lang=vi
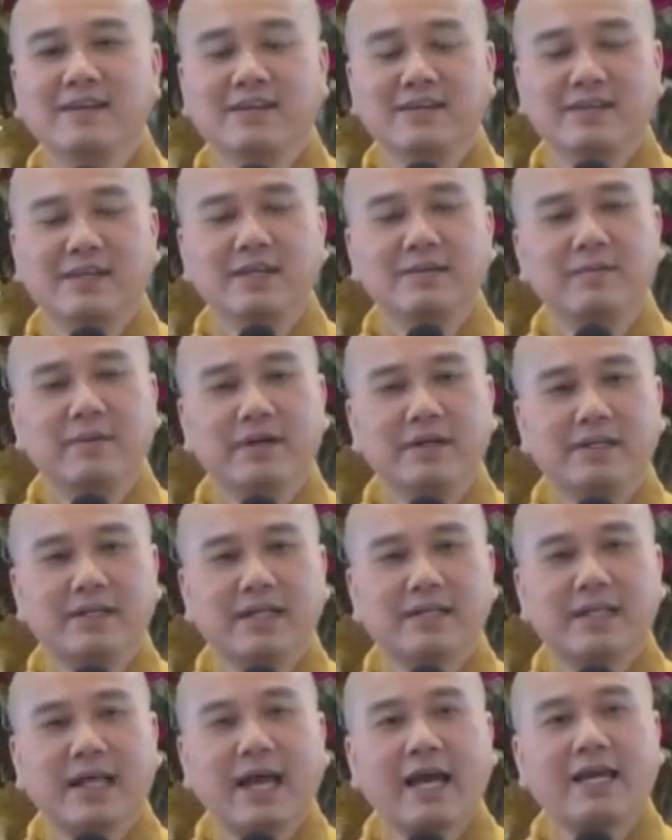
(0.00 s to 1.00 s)
rồi khi mà người
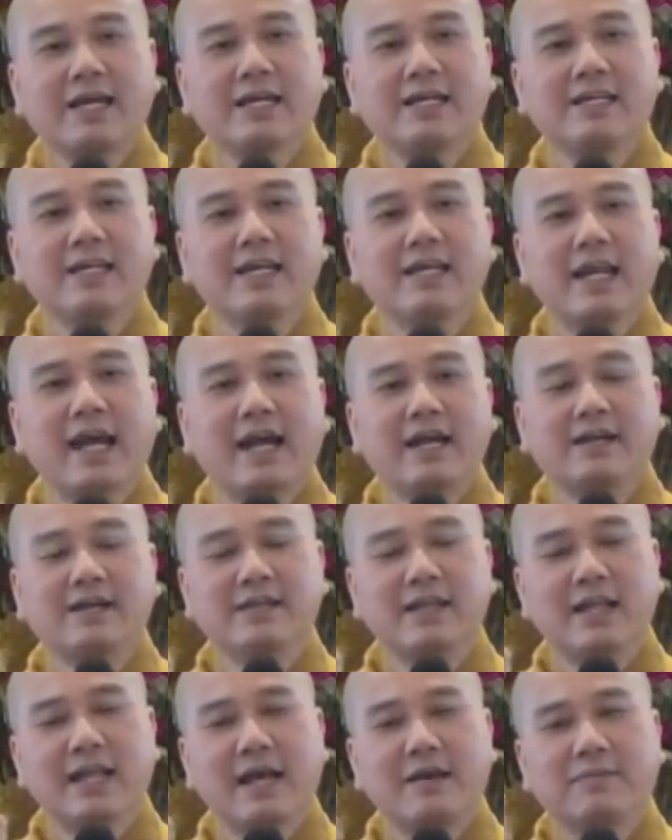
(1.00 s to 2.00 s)
ta thay cái dây đàn
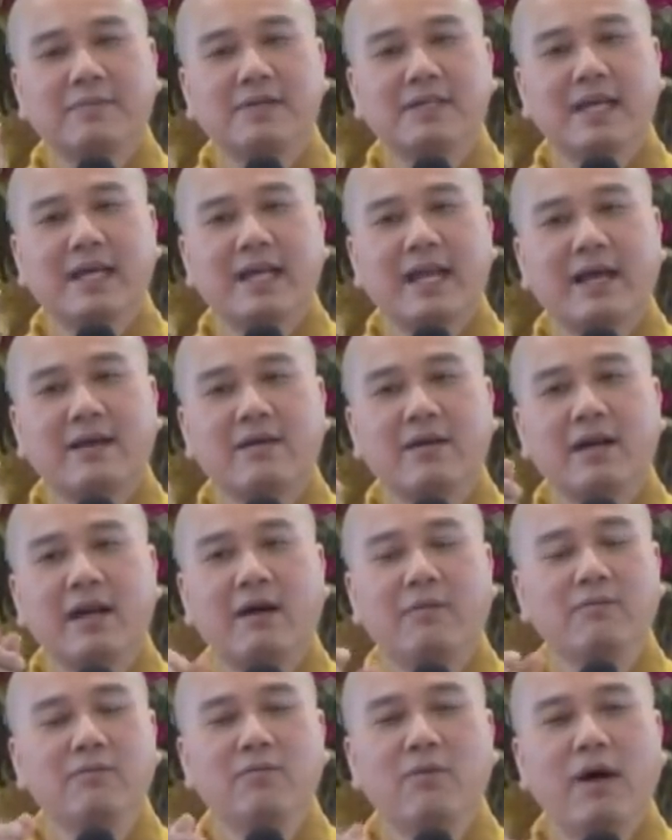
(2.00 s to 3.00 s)
người ta làm cái dây đàn nó
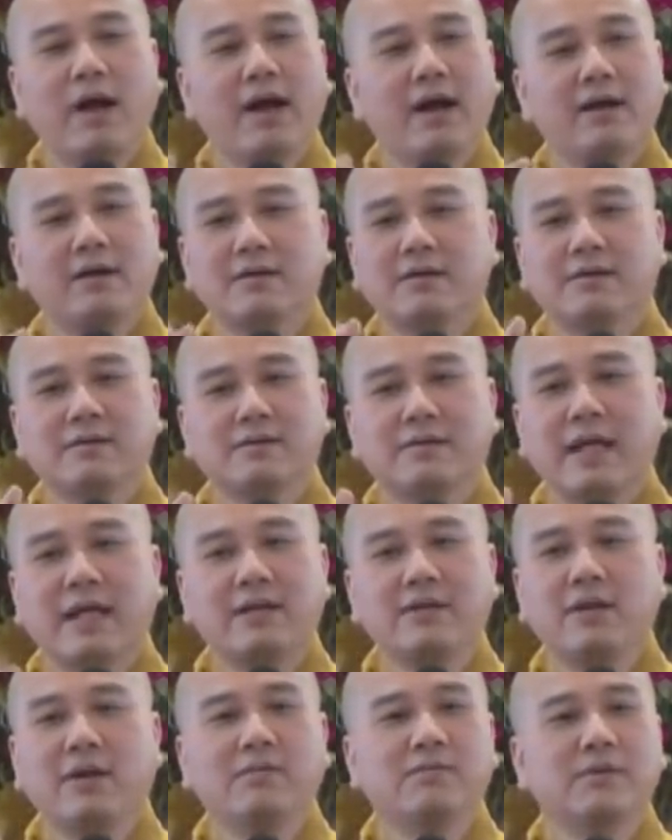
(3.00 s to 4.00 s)
lỏng quá
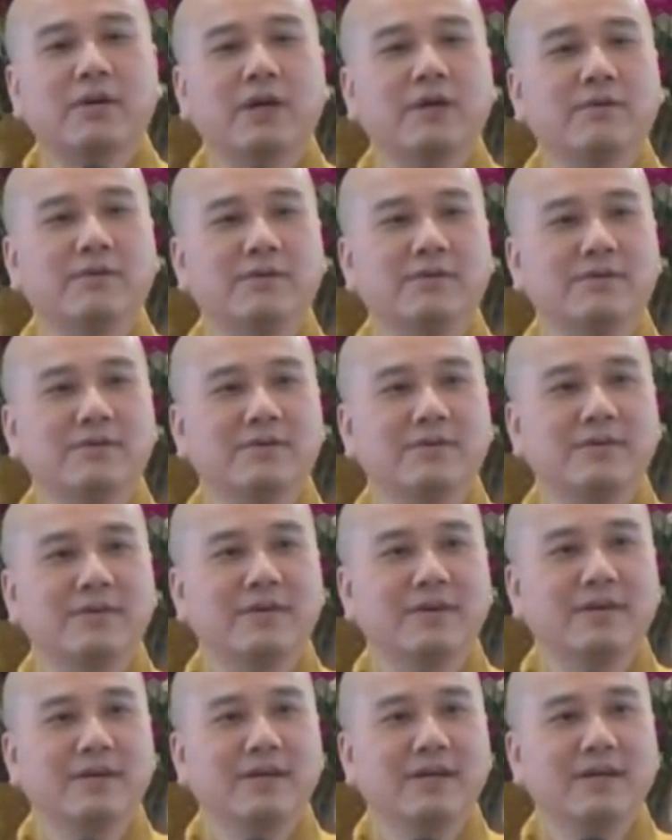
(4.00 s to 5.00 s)
đánh nó không kêu
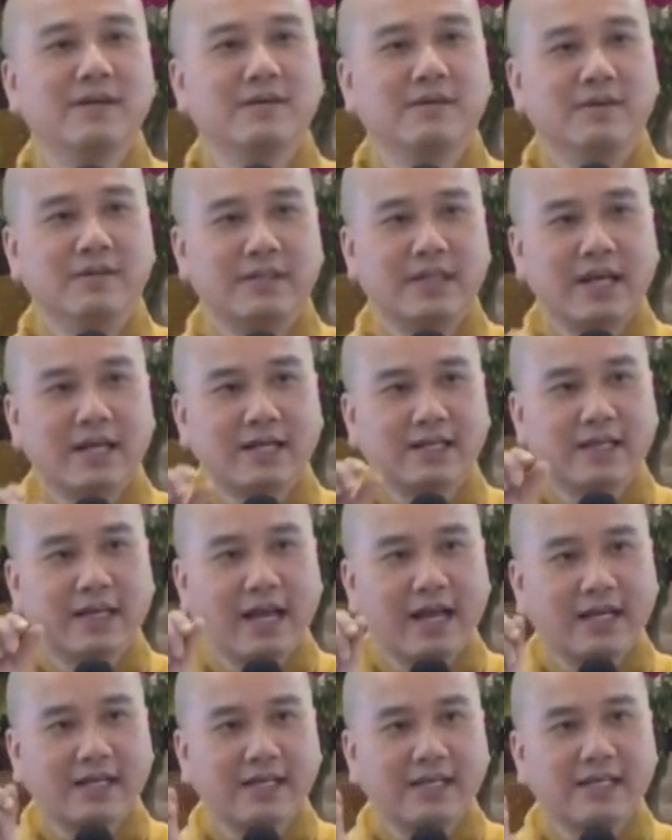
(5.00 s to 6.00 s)
người ta
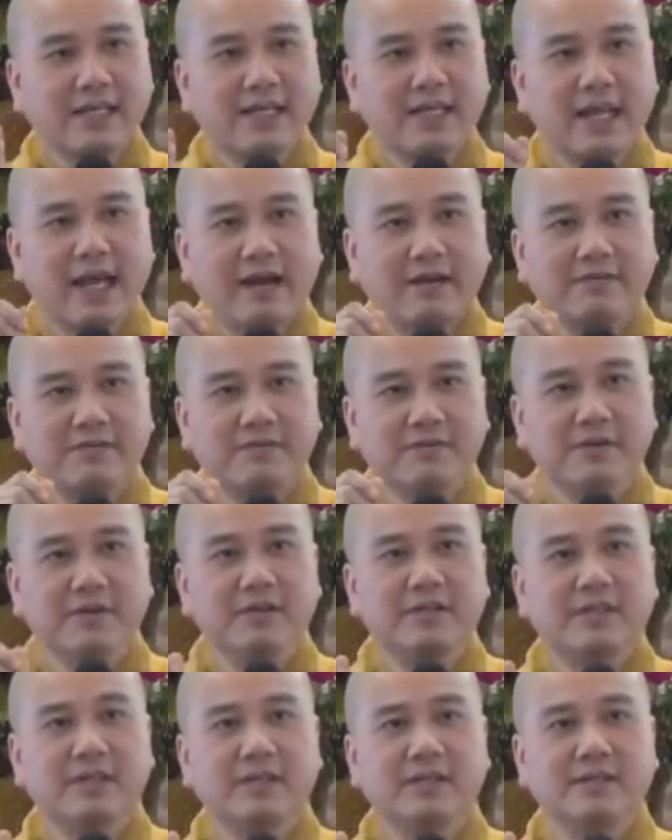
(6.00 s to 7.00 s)
căng cái dây đàn
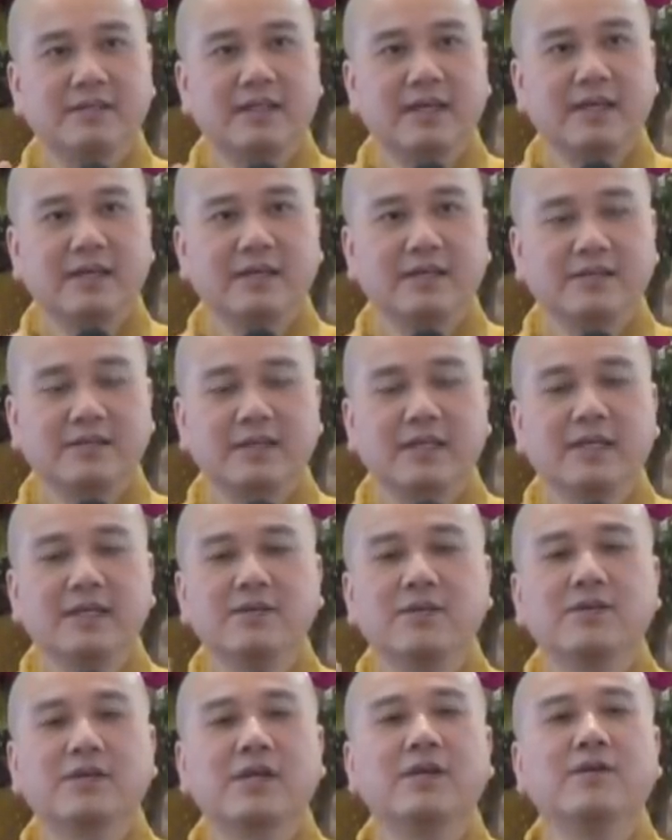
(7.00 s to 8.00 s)
vừa chừng thì
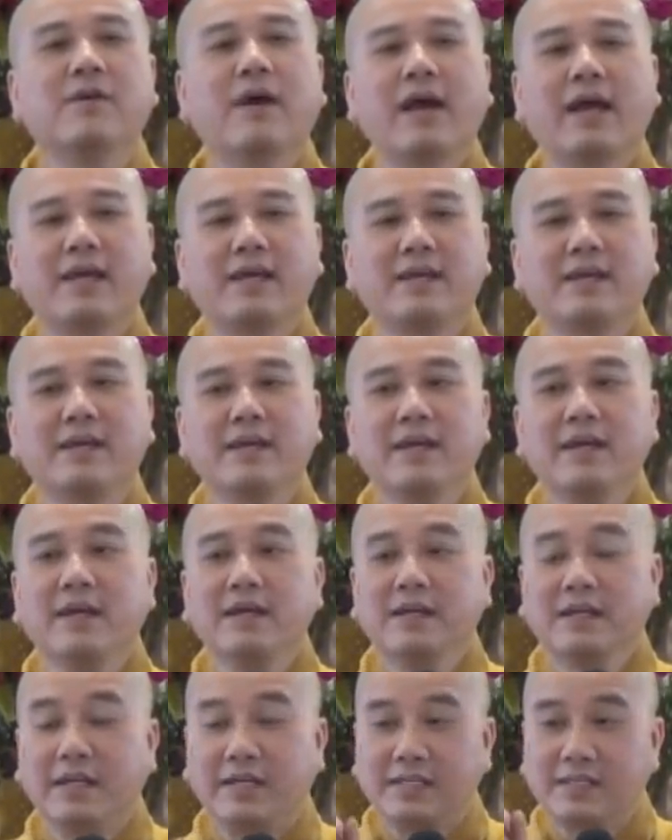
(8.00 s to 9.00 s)
tiếng nó kêu hay
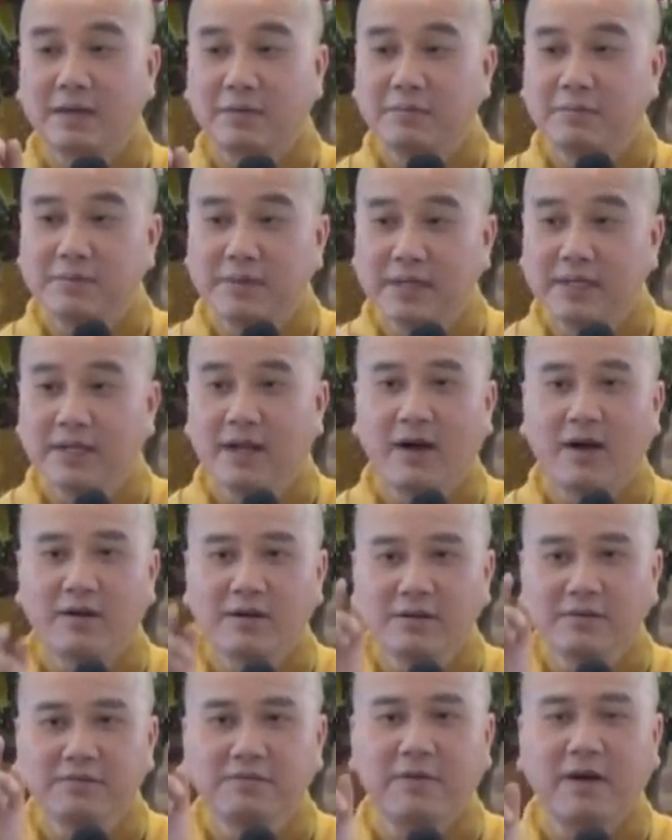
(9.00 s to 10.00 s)
thì trong khi
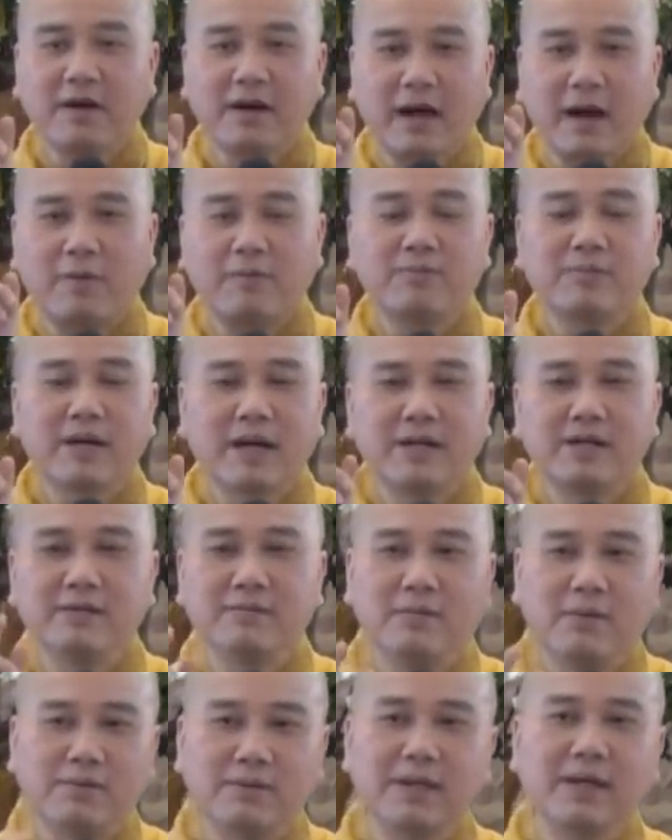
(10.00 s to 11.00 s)
đó đức phật học ra
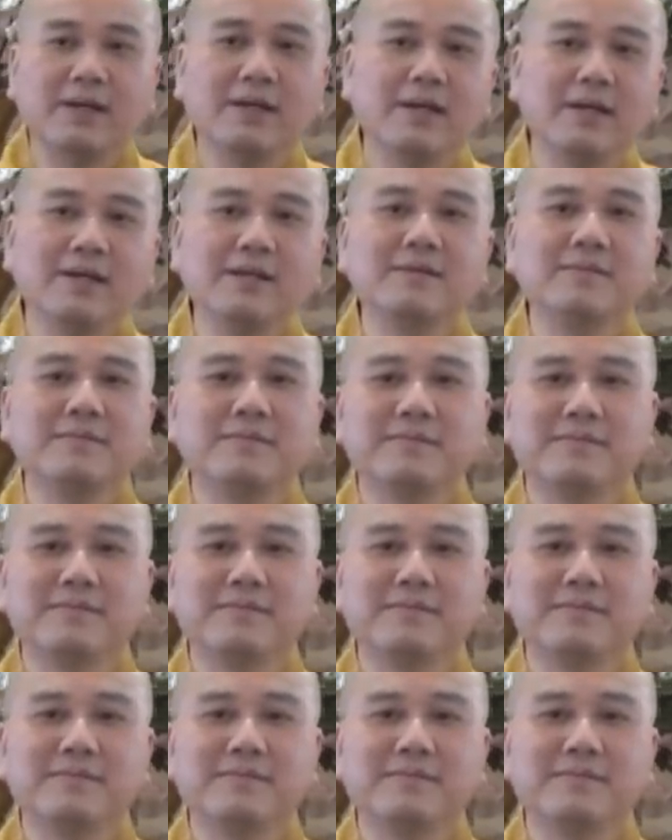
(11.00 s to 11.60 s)
được một chân lý